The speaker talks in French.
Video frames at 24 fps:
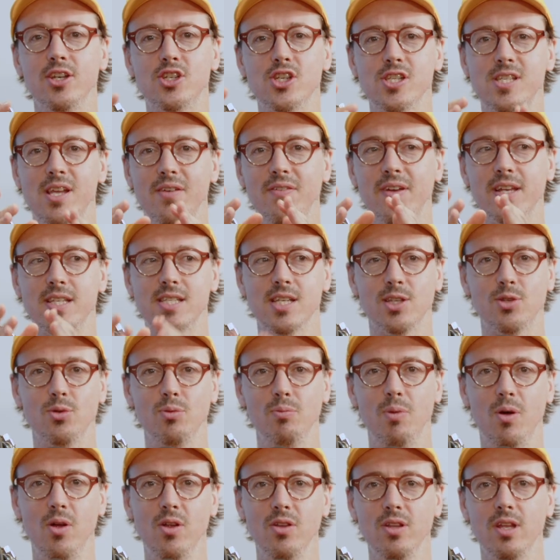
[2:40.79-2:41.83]
juste, avertir tout le
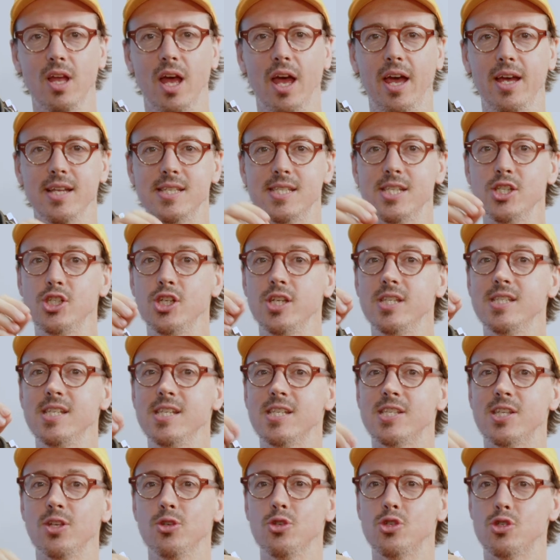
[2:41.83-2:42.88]
monde, si j'ai dit
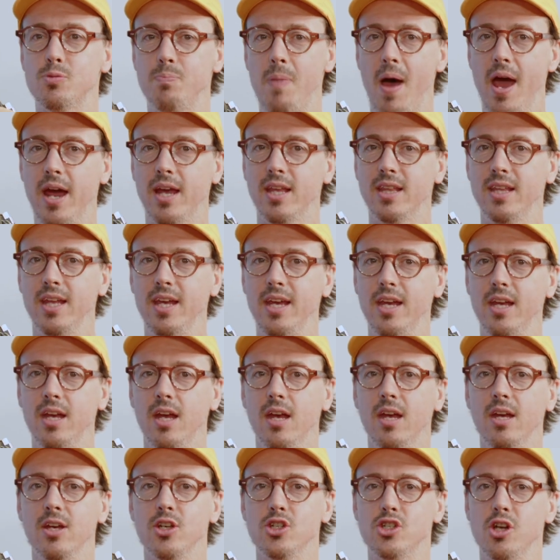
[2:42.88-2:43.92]
C'est une super idée,
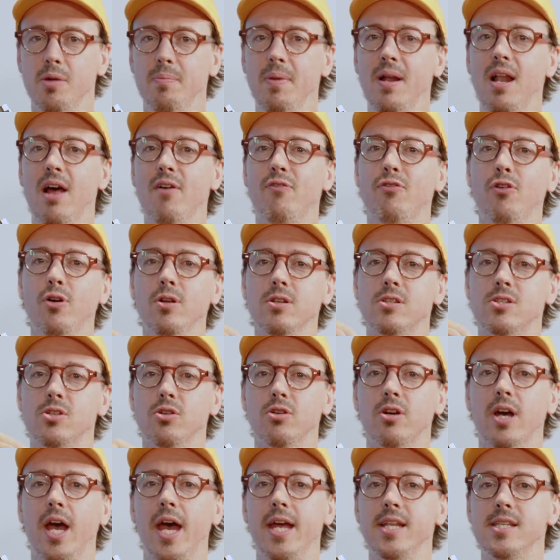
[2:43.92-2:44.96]
je mets la faute sur
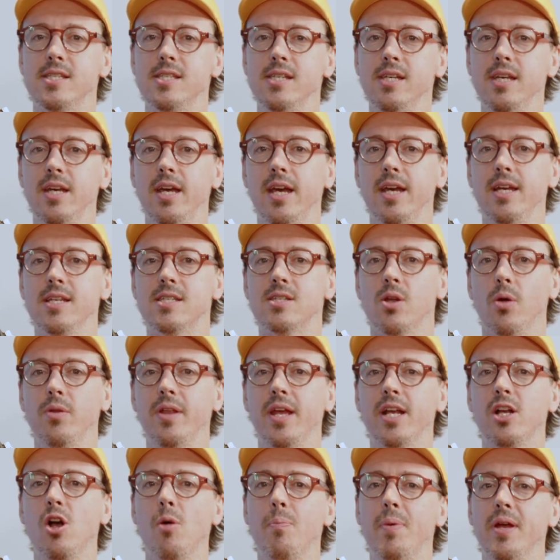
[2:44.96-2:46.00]
Radi et son
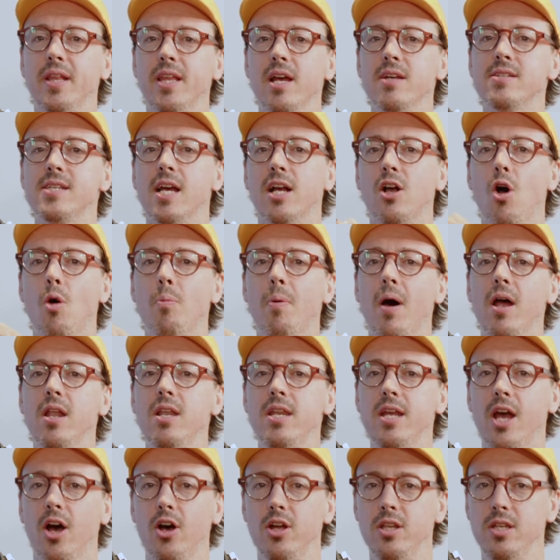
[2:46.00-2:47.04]
incompétence à comprendre
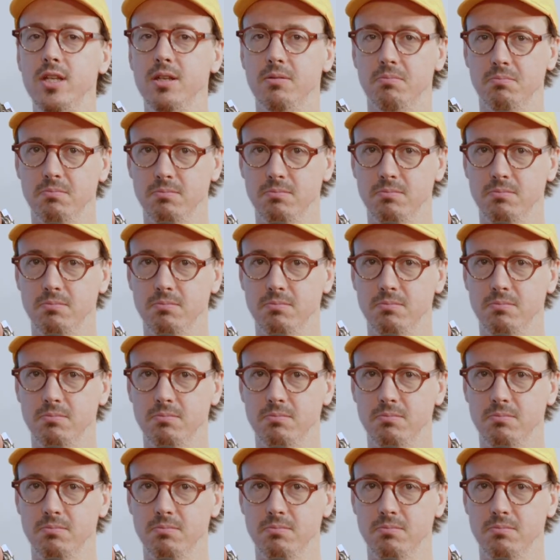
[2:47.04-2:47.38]
l'ironie.